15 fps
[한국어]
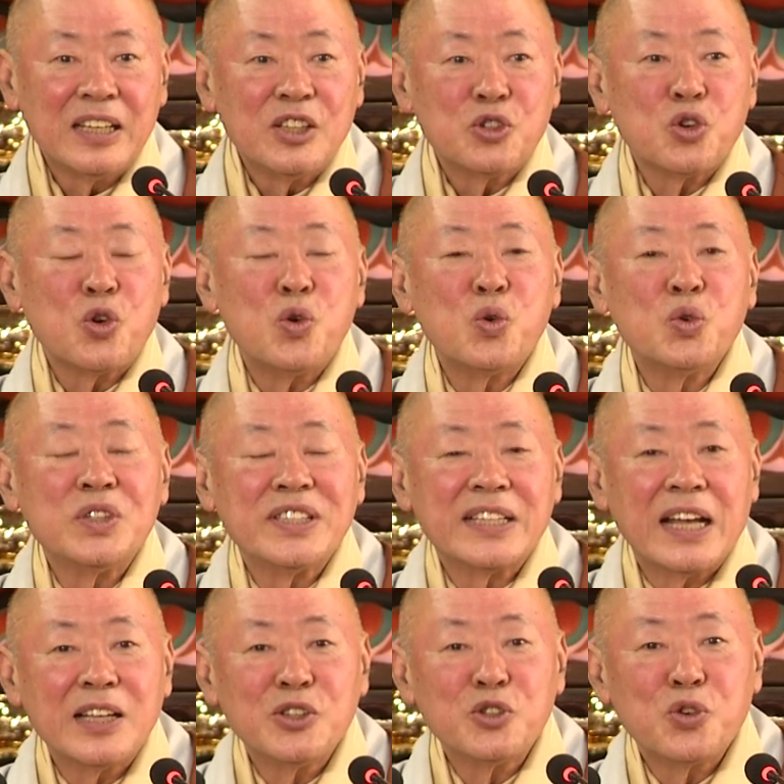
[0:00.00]
좋은
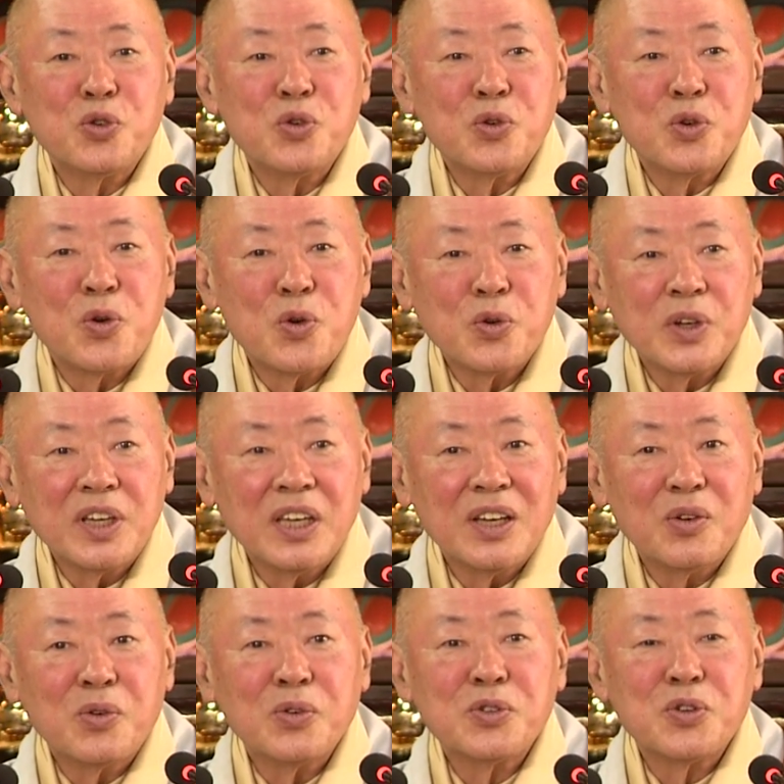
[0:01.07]
산, 좋은 공기
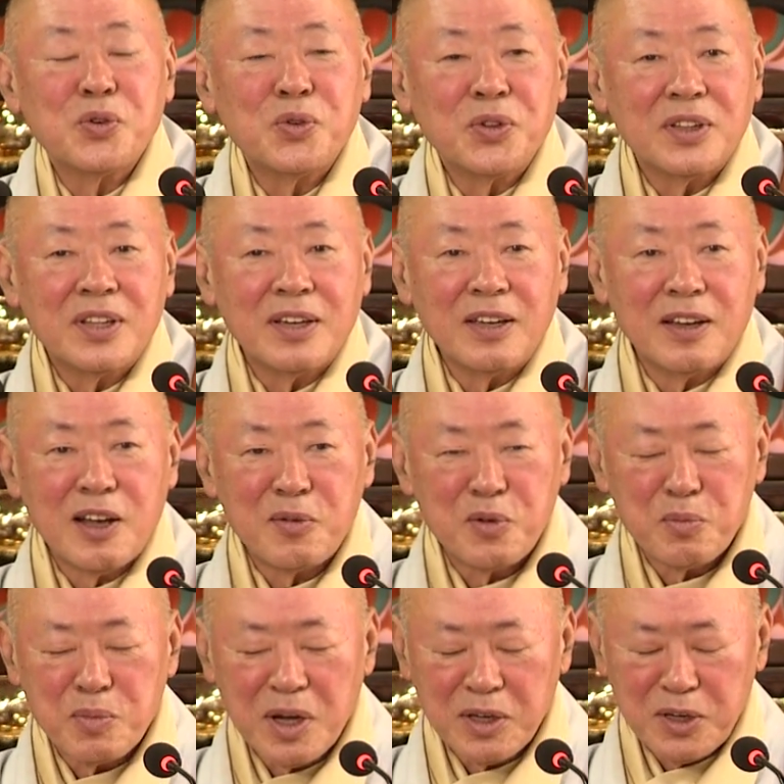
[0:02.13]
있고 좋은 터에
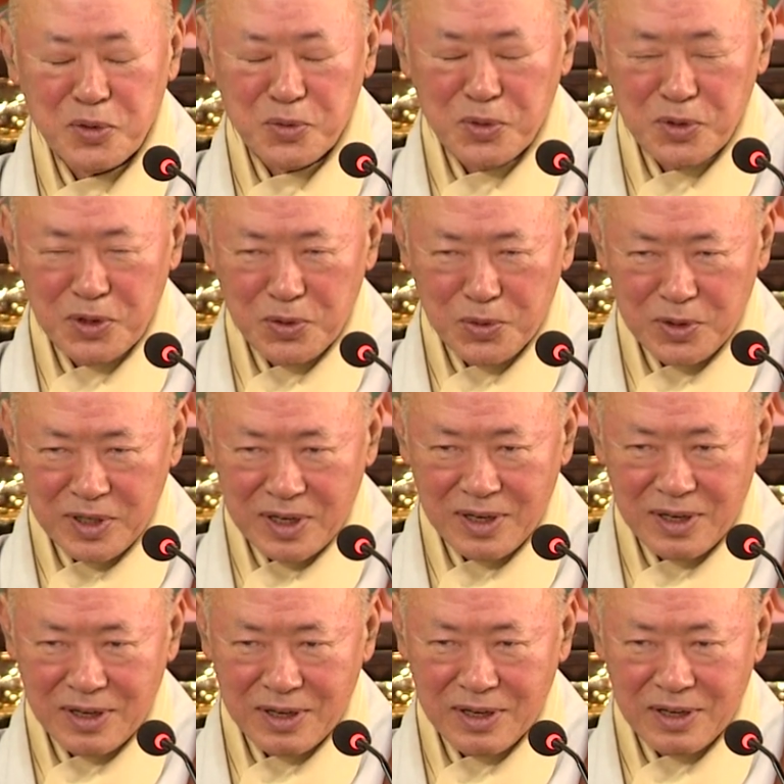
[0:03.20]
가면 막 기운들이 오잖아.
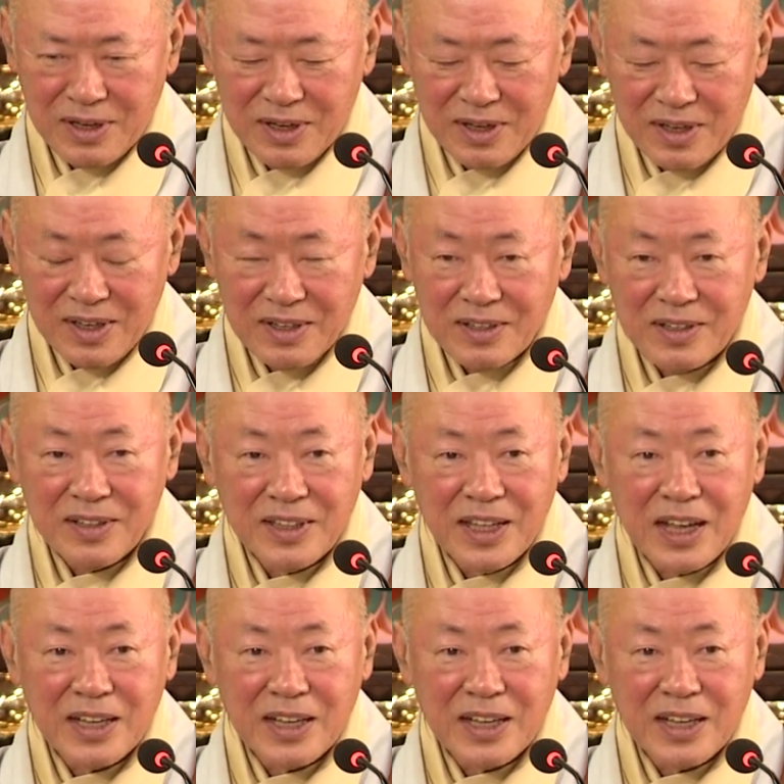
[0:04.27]
그런데